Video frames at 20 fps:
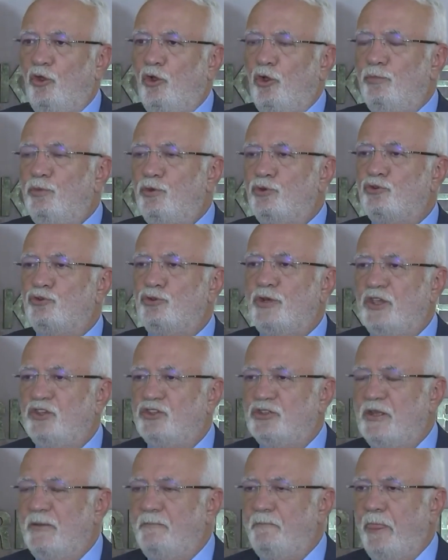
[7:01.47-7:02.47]
Öbür
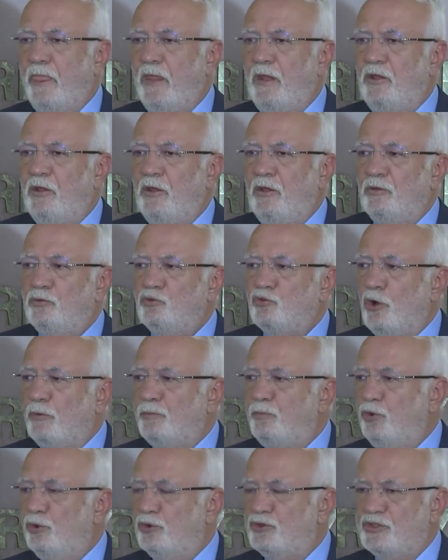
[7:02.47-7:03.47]
süreçte
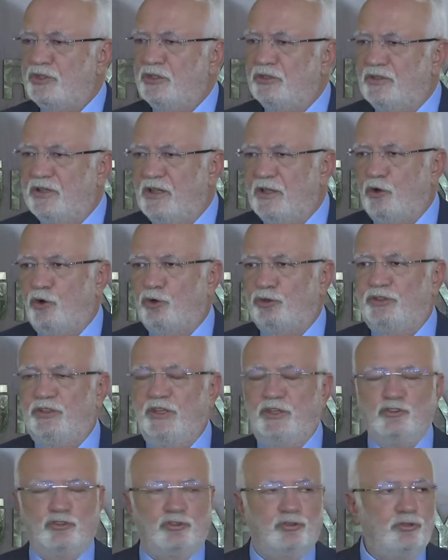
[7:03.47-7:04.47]
çok büyük sıkıntılar
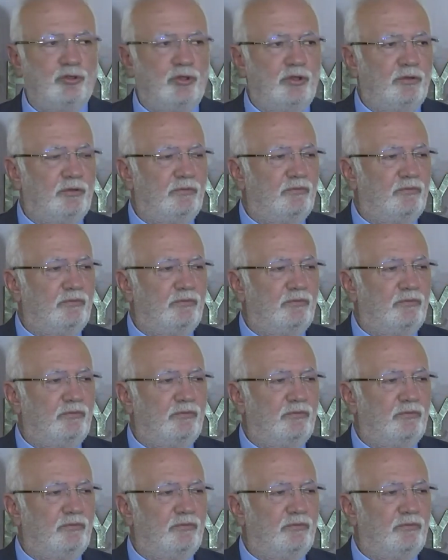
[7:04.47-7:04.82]
ortaya çıkıyor.